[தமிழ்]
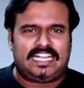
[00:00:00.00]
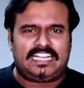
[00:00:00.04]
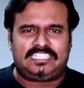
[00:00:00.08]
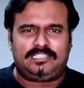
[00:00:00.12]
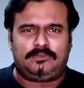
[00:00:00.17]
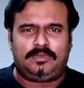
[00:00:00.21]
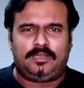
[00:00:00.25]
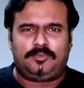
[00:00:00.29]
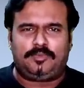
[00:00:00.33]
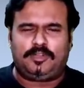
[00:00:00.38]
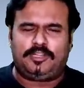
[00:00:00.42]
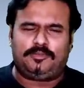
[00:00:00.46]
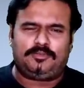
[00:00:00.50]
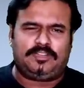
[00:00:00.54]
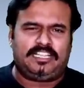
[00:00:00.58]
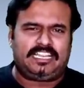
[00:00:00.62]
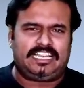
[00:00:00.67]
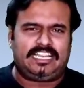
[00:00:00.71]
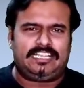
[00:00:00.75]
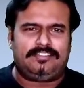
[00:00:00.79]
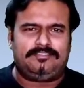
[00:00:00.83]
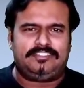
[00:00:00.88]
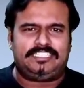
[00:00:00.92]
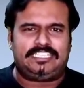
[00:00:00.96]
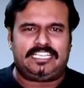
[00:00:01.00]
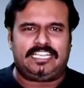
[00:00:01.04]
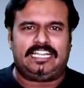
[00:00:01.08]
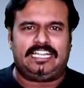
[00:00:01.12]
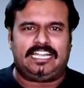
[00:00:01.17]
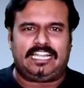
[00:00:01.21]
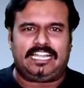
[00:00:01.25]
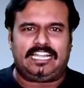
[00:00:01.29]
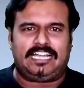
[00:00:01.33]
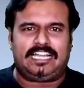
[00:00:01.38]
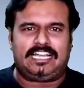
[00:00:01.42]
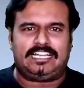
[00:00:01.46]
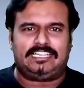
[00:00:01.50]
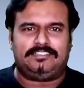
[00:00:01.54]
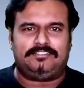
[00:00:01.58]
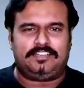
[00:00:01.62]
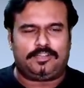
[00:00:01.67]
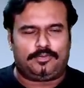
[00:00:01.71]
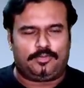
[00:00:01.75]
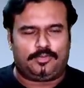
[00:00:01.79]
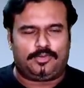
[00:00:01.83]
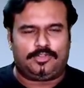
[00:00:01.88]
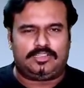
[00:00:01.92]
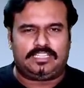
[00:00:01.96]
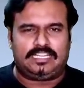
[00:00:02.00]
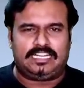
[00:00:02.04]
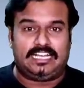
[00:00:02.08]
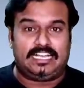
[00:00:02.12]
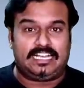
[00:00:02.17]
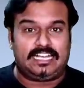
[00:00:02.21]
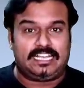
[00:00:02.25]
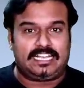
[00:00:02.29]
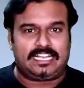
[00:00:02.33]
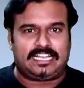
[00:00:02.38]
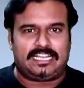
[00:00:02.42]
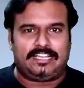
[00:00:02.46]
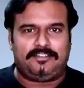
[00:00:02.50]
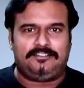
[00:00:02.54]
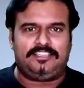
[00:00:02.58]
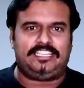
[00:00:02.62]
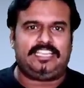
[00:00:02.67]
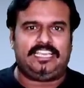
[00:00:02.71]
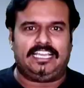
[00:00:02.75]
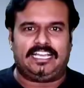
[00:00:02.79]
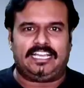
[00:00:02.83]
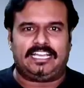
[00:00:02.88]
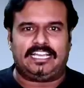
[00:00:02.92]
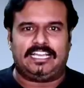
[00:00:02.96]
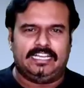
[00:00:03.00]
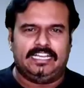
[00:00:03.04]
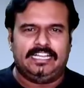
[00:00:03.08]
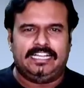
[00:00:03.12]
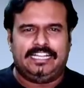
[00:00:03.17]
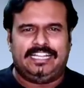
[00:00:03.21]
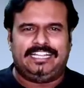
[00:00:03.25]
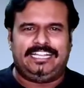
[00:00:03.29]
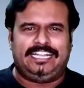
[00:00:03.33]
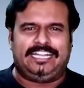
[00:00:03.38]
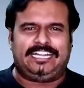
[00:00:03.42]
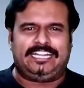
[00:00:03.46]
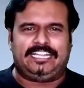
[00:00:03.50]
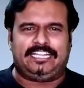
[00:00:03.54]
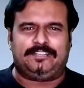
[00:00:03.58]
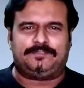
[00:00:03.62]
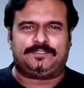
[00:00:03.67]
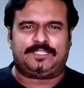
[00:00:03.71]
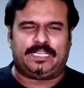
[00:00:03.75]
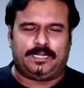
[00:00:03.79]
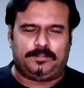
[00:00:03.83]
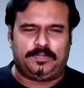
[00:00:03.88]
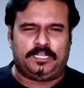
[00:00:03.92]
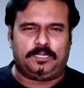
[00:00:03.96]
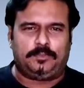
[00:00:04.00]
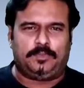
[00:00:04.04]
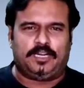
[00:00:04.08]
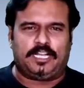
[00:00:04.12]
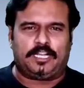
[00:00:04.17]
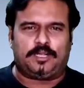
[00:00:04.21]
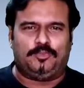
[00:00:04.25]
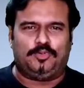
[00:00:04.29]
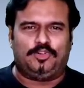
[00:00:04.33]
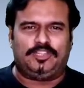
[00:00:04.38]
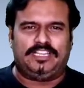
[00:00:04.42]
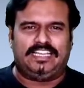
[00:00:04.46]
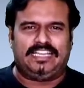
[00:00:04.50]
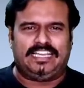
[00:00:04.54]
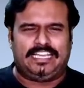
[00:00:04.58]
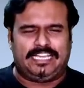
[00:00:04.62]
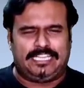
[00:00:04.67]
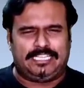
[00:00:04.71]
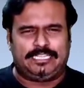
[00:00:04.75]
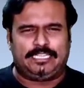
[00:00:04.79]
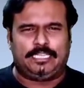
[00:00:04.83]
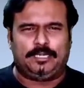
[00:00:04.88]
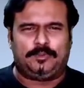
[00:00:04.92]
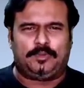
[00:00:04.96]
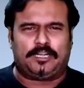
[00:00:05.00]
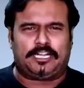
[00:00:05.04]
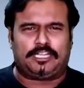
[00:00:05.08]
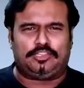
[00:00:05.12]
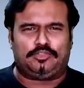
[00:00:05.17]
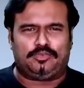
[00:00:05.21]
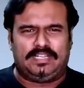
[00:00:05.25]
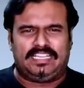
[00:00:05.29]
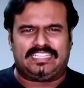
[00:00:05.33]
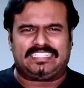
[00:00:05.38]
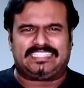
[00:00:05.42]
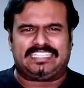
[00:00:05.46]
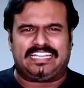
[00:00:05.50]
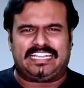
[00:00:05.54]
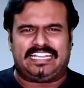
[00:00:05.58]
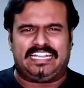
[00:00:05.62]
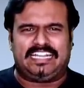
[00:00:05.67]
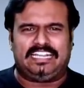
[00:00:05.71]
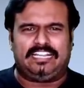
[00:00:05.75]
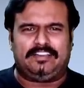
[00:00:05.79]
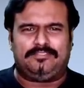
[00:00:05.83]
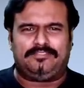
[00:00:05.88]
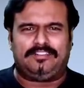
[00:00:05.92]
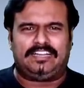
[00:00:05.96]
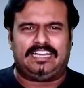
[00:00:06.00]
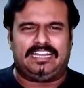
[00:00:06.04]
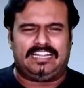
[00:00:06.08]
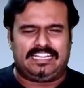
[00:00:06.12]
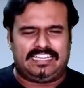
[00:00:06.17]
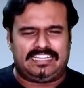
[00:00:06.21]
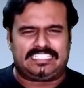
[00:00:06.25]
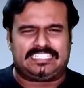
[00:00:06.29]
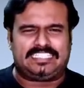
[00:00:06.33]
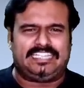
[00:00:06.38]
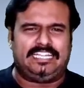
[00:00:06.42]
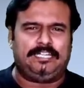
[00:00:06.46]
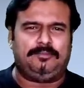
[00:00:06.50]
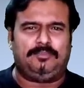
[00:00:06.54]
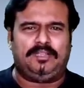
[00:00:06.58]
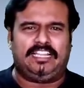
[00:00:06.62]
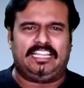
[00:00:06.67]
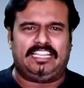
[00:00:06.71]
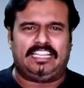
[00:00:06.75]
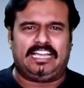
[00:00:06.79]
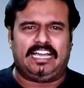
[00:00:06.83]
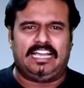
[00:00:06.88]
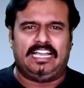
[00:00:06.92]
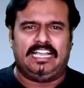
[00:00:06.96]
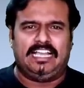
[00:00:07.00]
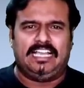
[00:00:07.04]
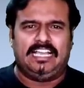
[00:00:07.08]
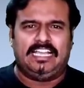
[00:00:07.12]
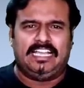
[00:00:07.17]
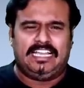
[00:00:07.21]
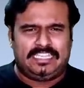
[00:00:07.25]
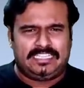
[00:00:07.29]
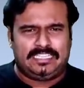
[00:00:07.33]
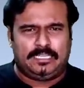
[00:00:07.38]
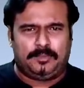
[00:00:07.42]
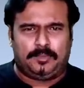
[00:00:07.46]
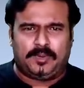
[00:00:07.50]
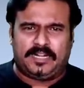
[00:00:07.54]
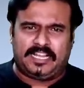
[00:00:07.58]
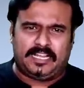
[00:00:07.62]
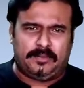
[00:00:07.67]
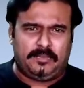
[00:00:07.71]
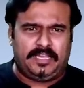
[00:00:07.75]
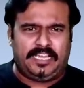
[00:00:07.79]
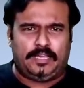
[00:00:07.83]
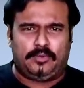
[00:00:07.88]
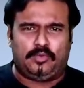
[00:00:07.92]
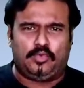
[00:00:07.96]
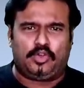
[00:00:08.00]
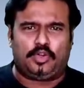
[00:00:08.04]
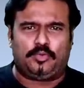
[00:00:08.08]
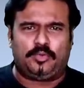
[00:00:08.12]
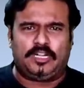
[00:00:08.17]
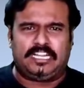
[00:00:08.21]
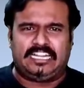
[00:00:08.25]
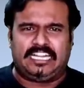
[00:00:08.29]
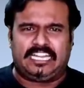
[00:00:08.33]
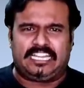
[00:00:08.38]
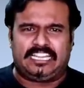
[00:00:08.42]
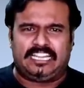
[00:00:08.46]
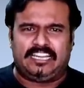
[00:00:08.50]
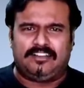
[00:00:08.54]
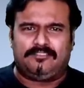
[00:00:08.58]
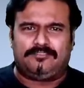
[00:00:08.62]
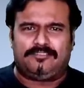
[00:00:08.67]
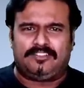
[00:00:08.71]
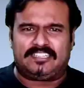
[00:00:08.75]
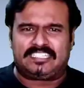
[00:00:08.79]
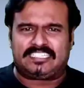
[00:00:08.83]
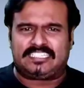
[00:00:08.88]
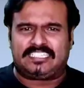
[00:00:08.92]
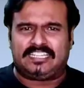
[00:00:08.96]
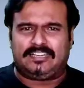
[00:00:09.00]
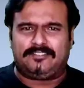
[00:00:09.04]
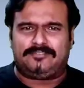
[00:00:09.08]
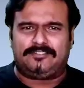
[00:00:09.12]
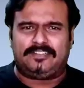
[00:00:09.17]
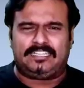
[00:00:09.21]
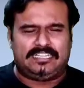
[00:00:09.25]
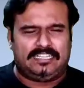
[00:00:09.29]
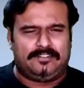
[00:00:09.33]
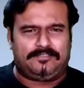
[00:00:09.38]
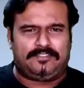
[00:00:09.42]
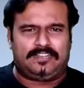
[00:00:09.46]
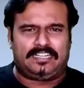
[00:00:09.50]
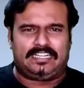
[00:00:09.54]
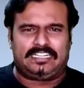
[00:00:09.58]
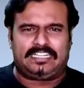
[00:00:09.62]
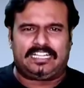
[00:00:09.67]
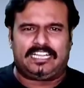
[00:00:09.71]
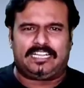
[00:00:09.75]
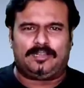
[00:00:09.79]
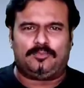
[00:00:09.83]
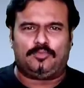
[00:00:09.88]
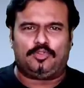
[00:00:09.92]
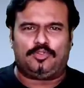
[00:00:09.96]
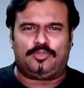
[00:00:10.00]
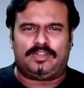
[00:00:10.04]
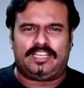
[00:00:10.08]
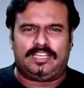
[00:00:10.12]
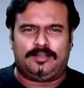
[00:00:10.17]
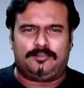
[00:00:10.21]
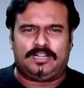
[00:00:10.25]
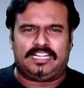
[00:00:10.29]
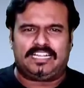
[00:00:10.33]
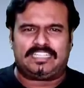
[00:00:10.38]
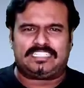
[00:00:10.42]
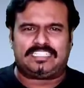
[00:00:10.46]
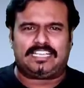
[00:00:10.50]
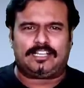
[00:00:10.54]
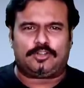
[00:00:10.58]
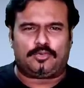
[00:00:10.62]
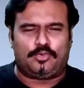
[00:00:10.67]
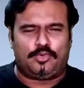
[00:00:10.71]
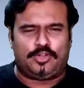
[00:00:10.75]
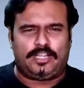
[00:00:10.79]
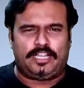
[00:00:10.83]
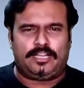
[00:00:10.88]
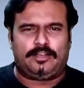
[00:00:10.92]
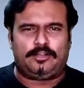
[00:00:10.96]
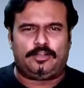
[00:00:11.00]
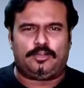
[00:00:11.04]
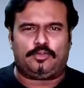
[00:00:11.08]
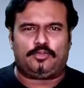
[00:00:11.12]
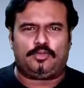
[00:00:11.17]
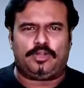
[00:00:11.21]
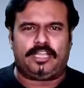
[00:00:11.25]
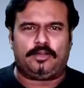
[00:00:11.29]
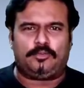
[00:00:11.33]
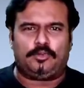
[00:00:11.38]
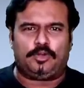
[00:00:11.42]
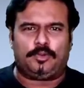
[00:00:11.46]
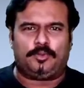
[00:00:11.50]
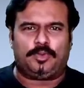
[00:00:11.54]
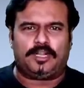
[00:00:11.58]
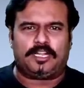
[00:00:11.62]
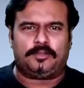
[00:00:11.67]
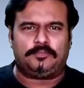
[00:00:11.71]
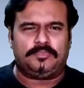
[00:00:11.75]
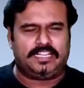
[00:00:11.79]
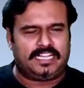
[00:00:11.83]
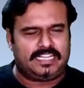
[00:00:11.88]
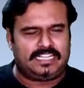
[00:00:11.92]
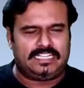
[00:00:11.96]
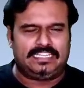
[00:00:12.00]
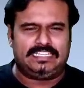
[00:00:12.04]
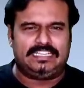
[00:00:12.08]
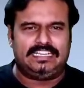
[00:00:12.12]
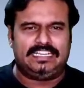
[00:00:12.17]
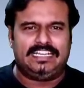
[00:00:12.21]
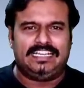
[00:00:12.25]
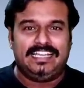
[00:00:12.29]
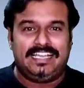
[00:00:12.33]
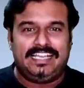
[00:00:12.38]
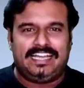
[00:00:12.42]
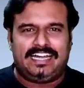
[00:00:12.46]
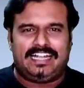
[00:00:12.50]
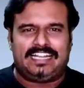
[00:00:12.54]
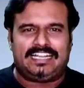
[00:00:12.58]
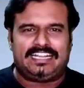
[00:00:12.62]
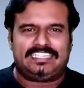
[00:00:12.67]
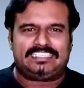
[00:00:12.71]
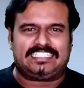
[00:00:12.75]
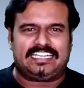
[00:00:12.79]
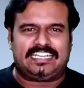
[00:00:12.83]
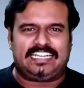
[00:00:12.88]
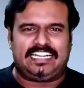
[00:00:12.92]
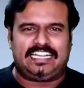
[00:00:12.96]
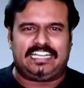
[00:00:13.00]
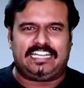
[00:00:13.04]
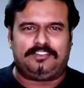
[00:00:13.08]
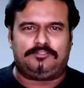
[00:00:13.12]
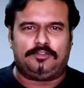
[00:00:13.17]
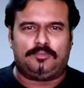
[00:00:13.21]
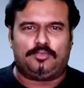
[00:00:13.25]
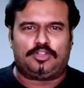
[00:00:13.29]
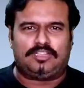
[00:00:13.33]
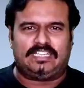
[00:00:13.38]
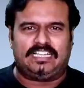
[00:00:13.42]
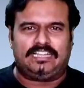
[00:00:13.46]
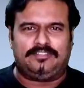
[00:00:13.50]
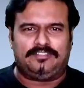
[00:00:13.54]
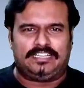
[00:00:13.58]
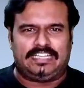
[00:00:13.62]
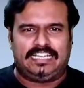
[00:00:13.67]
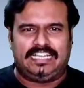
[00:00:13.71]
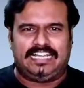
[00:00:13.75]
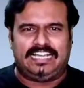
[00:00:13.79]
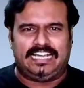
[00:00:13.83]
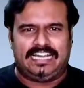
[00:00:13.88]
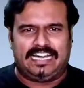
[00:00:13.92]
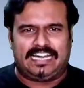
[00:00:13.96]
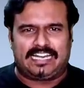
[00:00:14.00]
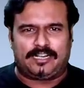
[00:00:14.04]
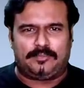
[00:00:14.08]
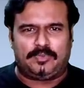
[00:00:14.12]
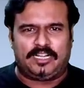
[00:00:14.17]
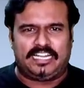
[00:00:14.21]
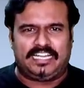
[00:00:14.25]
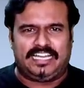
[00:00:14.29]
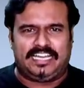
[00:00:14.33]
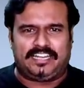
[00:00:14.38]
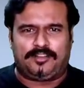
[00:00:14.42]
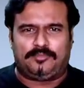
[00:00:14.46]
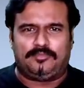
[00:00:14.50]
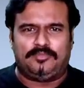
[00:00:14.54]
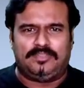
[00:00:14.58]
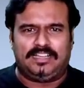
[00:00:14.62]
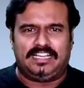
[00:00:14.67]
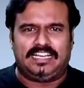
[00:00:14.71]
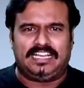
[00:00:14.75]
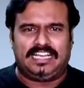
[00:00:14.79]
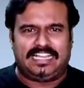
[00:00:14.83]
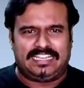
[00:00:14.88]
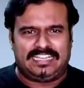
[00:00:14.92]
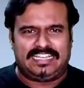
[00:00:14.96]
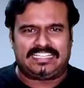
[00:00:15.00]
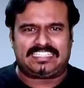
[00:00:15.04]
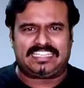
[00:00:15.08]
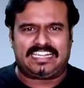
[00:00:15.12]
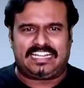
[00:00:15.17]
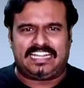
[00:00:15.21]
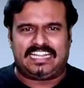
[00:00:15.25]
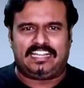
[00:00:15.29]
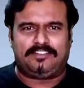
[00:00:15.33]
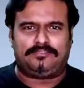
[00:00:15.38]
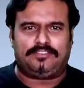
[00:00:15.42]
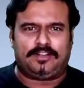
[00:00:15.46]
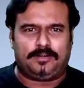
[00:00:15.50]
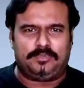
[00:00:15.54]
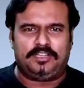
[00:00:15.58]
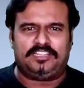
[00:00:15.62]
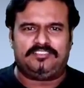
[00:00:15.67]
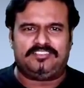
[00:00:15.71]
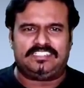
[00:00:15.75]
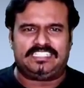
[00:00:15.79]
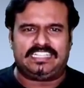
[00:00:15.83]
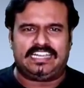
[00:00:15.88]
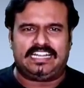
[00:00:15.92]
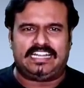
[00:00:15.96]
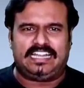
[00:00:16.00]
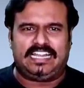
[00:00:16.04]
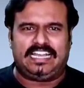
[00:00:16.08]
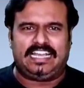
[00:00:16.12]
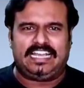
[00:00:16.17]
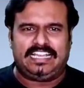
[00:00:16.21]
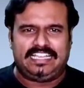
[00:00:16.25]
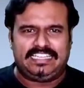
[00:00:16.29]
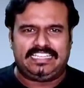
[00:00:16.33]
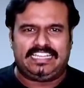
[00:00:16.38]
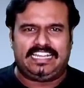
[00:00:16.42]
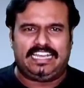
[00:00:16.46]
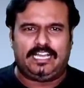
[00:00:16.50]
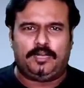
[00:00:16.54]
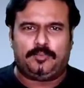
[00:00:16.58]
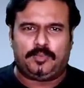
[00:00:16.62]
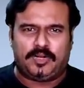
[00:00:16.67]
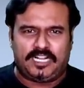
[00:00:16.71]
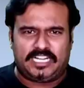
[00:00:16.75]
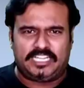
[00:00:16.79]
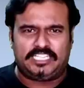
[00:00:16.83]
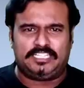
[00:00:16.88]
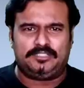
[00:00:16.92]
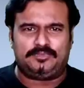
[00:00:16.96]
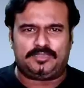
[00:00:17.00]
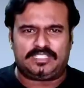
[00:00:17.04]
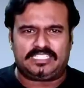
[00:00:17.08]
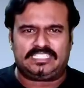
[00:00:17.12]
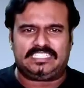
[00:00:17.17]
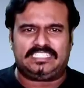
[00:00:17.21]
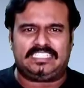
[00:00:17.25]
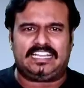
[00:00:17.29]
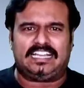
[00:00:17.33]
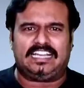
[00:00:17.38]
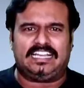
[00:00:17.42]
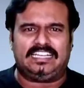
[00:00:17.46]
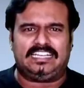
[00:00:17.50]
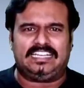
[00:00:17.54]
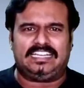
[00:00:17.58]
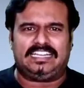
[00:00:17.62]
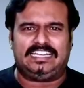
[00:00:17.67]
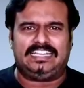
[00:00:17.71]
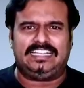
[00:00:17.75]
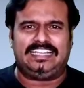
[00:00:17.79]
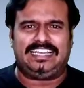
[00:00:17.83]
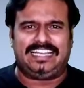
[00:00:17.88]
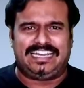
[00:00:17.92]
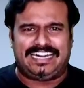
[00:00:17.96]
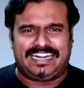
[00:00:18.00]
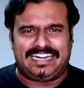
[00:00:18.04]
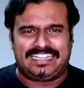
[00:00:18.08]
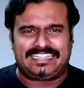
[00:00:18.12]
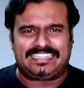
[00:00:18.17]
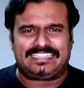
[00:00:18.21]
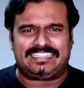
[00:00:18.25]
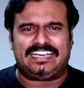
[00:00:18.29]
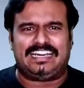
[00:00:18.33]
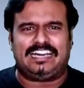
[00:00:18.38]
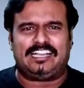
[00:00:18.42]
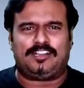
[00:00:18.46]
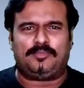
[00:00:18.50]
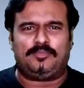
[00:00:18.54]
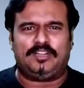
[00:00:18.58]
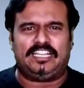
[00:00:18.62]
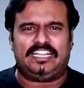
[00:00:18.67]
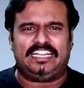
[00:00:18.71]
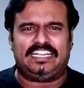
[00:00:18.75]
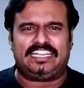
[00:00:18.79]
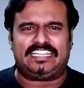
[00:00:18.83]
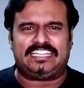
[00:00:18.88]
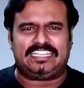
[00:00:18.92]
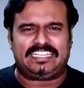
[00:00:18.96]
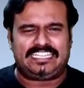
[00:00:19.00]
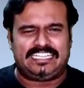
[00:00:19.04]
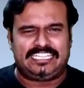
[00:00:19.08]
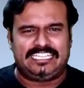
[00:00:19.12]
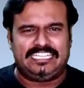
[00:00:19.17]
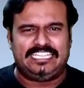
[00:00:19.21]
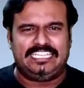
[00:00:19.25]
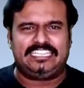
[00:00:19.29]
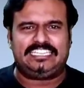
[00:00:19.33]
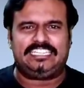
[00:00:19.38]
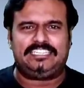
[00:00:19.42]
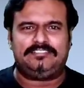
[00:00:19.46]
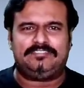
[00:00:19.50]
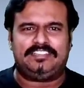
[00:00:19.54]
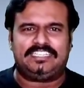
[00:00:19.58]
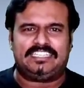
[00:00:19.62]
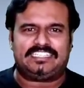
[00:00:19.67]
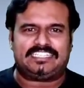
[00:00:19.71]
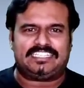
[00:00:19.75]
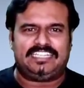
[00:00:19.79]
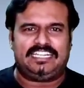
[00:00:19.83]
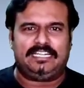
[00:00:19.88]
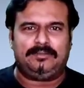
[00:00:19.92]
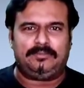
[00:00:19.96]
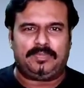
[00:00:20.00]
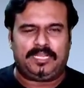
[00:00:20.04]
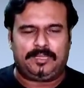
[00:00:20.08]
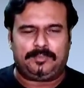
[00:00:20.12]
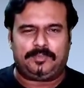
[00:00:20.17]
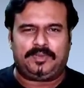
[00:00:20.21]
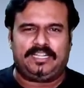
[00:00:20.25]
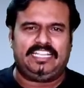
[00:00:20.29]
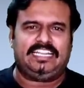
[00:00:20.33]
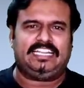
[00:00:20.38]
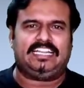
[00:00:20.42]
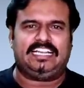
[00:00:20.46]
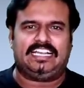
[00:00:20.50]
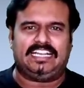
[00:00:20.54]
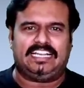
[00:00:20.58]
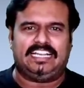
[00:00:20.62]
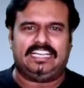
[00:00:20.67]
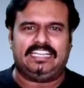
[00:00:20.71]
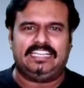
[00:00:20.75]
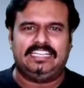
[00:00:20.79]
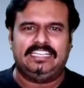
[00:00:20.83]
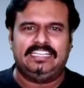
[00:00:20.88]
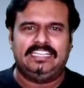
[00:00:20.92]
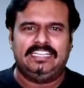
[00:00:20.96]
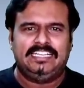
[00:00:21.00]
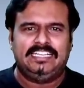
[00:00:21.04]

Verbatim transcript: காட்சி அமைப்பிலும் நிறைய விஷயங்கள் அழகாகவே கொண்டு வந்திருக்காங்க கவிதையாக நெகட்டிவ்ஸ் அப்படின்னு பார்க்கும்போது இந்த படத்துடைய செகண்ட் ஹாஃபுக்கான ஸ்க்ரீன் பிளே தான் இந்த படமே ஒரு மணி நேரம் தான் ஃபஸ்ட் ஆஃப் டெஃபினட்டாக நம்மளுடைய மனசை கொள்ளை கொள்ளக்கூடிய ஒரு படம் தான் இது ஆனால் செகண்ட் ஹாஃபை பொறுத்தளவுக்கு அரை மணி நேரம் அதான் செகண்ட் ஆஃப் அப்படின்னு வச்சுக்கோங்களேன் இதில் பதினஞ்சு நிமிஷத்துக்கு தான் கதை இருக்குது அதை தான் அரை மணி நேரத்துக்கு இழுத்து இவங்க ஸ்க்ரீன் ப்ளே பண்ணியிருக்காங்க